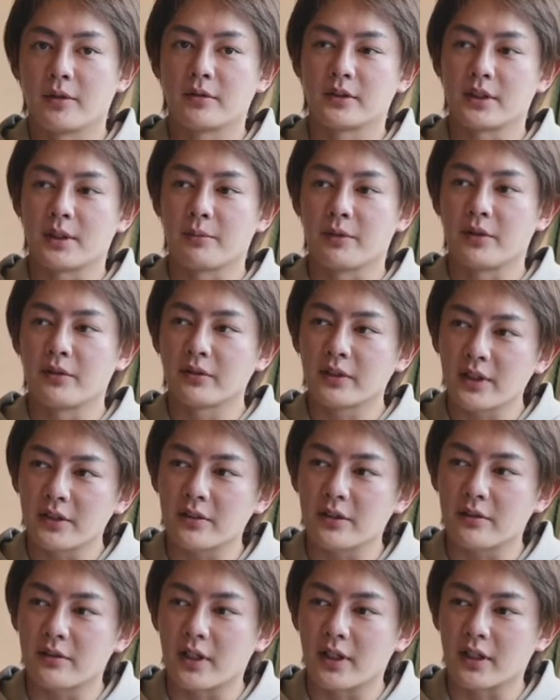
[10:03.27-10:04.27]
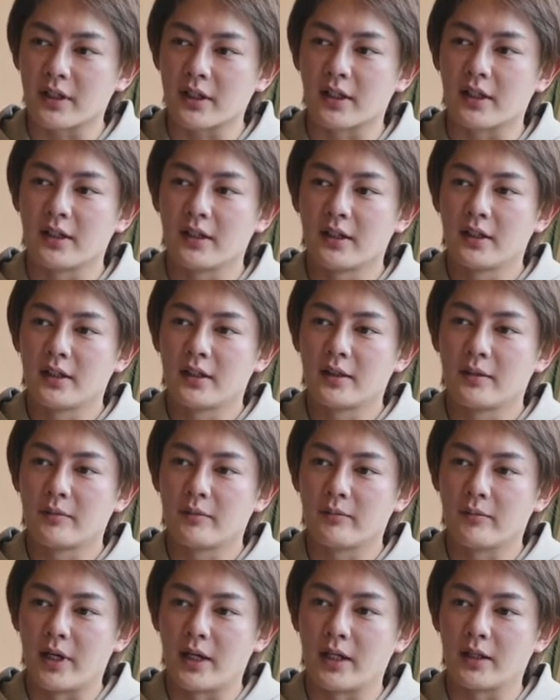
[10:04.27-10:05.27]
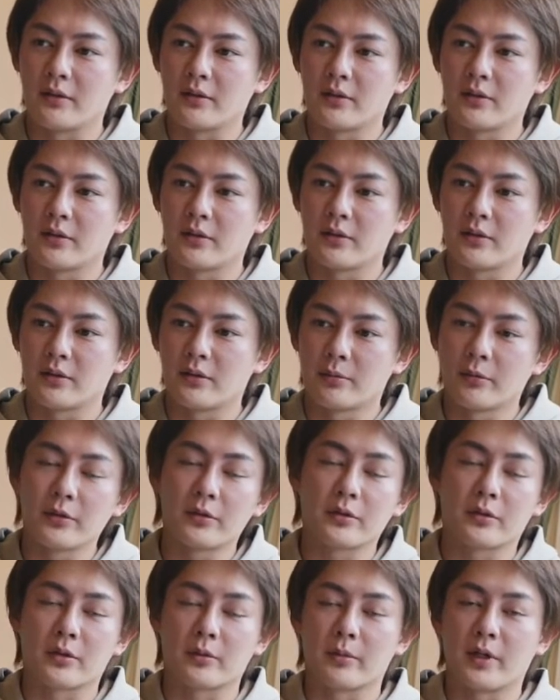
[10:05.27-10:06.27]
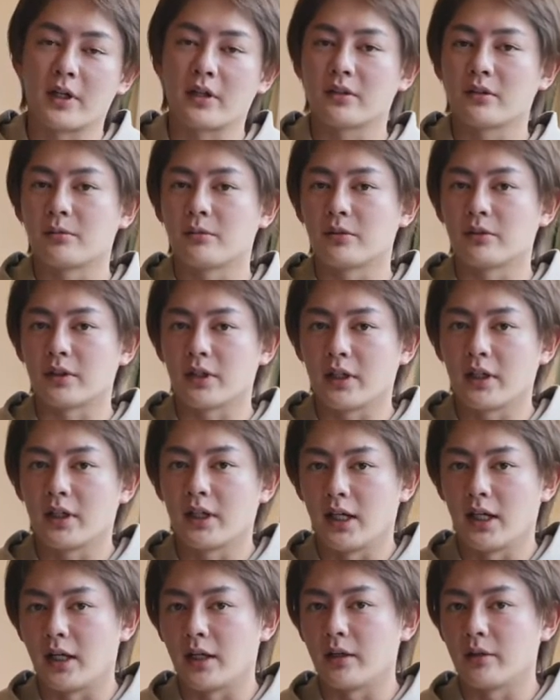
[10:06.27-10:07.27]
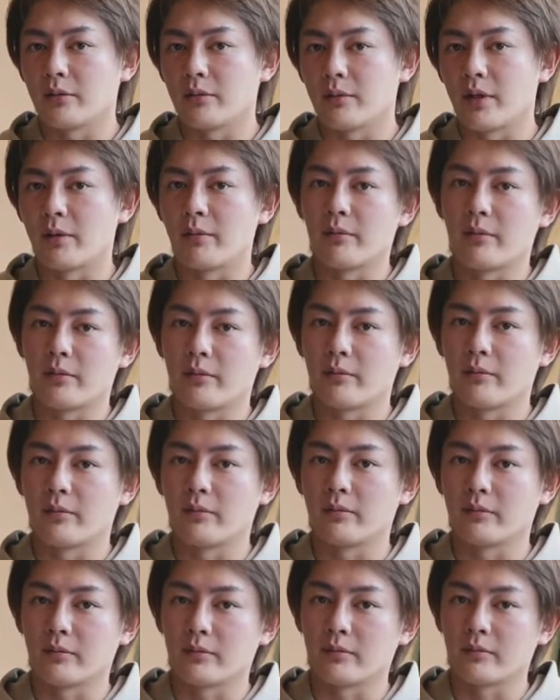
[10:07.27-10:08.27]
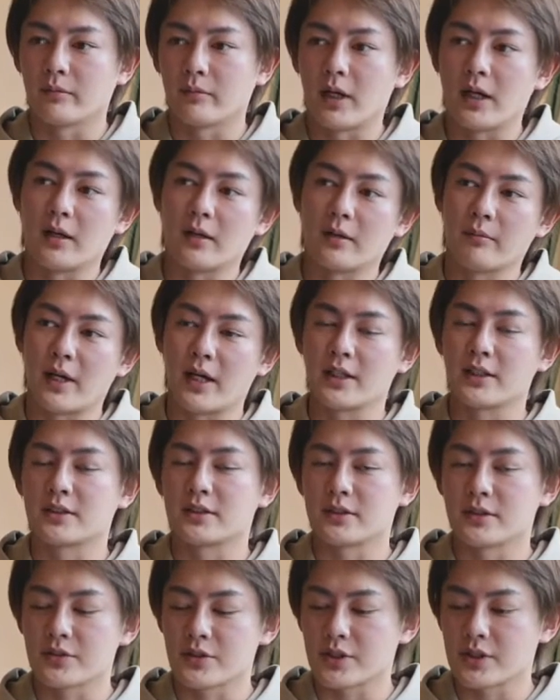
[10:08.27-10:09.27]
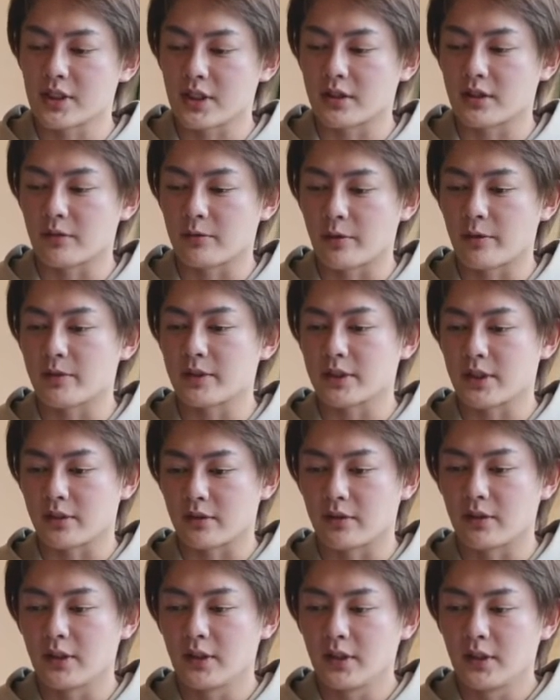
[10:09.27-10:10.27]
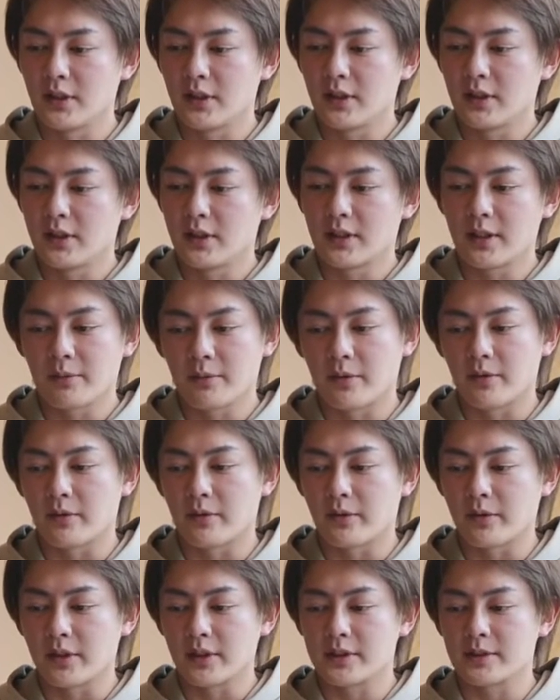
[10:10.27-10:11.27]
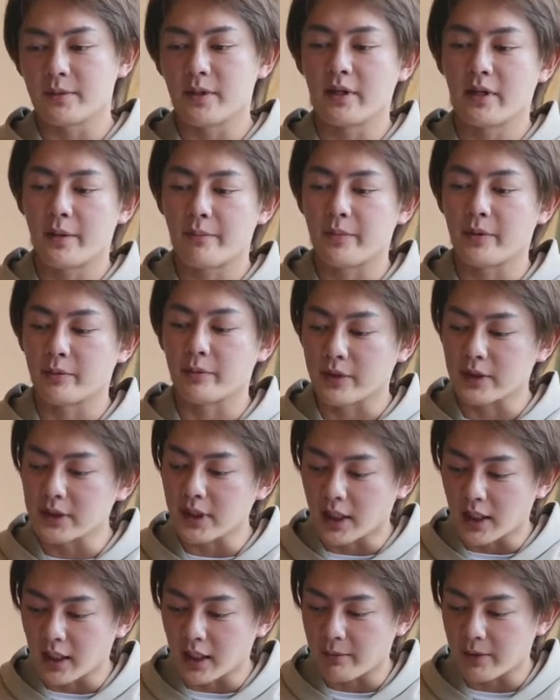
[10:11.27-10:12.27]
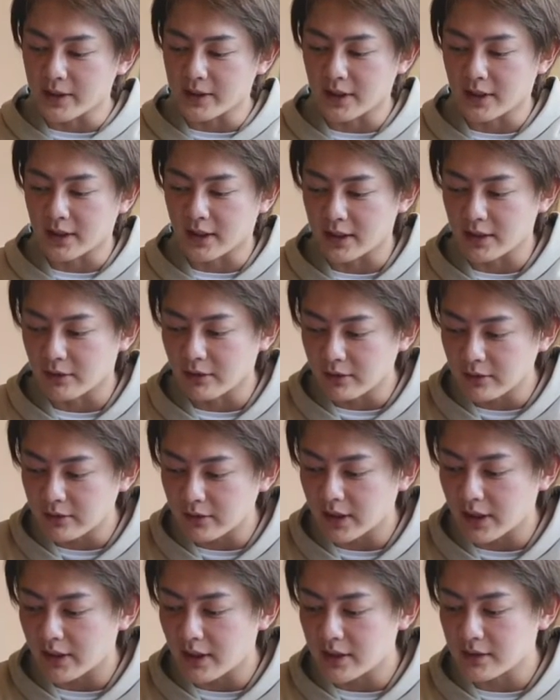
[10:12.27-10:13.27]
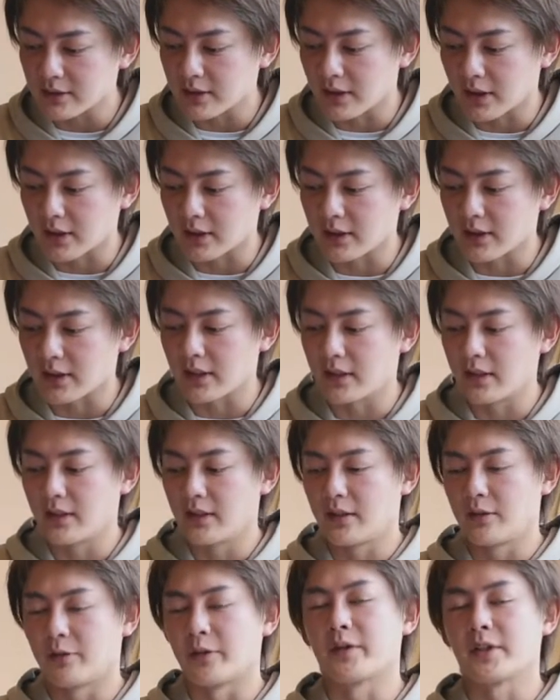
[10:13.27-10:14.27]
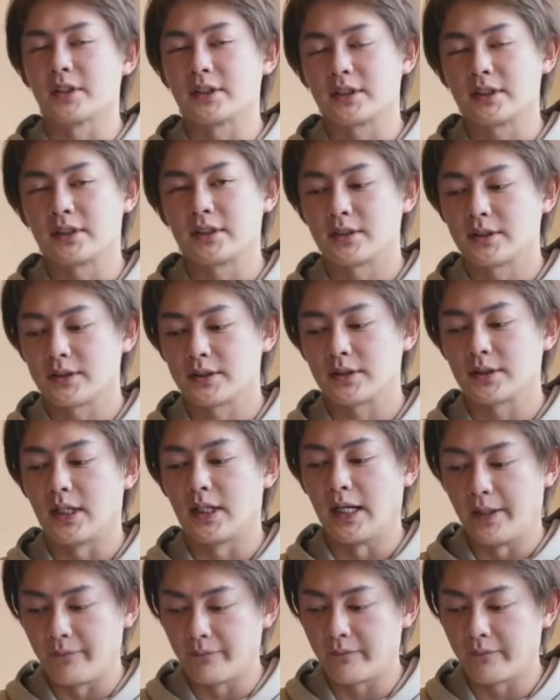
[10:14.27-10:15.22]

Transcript: さんもいろんな人に言われて、まあ、いろいろ思うところもあると思うんで、はいまあうん、まあ、前に進んでほしいなって思いますけど、でも一番はやっぱ僕、榊原さんが本当にかわいそうだなって思います。はい、